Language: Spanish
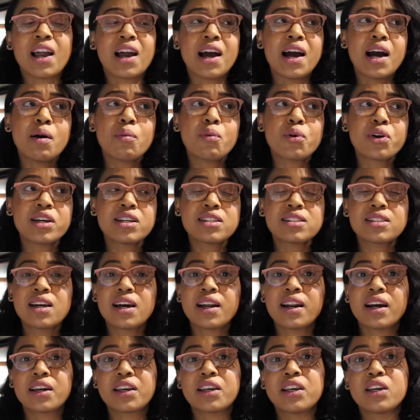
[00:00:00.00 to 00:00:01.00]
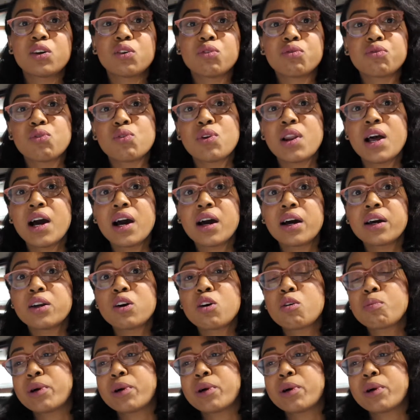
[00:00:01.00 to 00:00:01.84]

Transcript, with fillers: ah, voy a estar aquí con fulano,